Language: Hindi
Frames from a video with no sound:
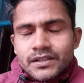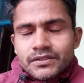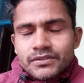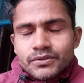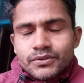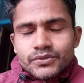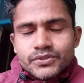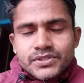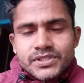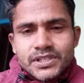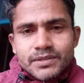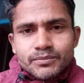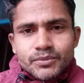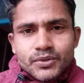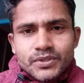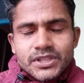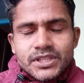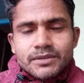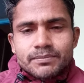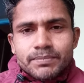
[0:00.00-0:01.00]
तो उससे
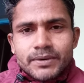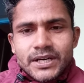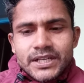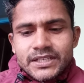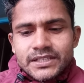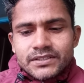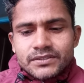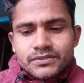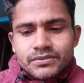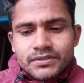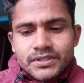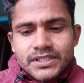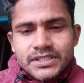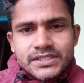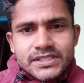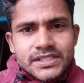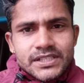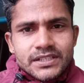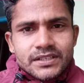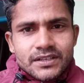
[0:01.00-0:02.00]
मुक्ति पानी थोड़ी
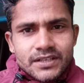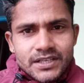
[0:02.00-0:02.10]
सी